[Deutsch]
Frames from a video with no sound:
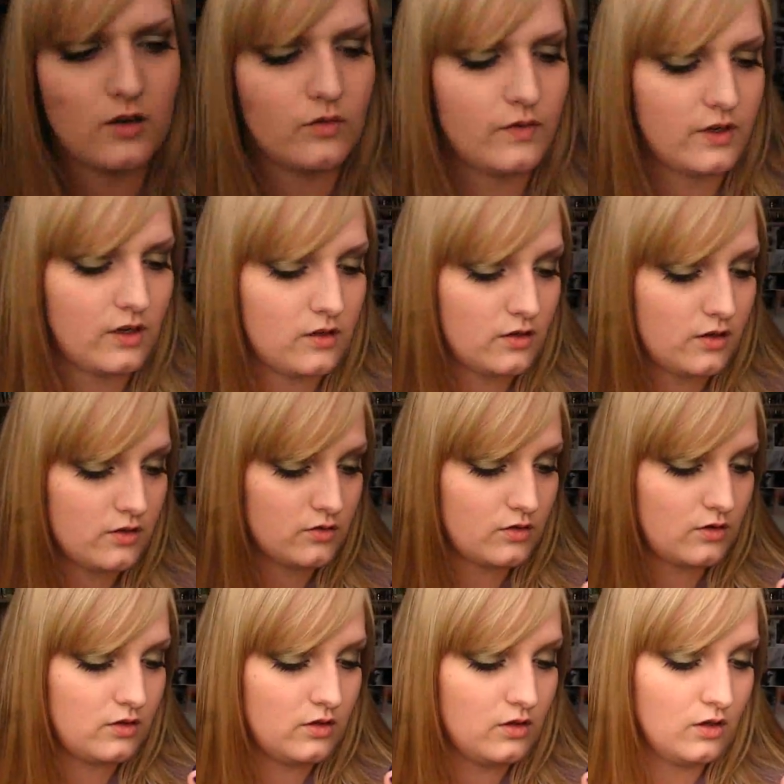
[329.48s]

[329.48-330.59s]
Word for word: Ahnung, was das sein soll.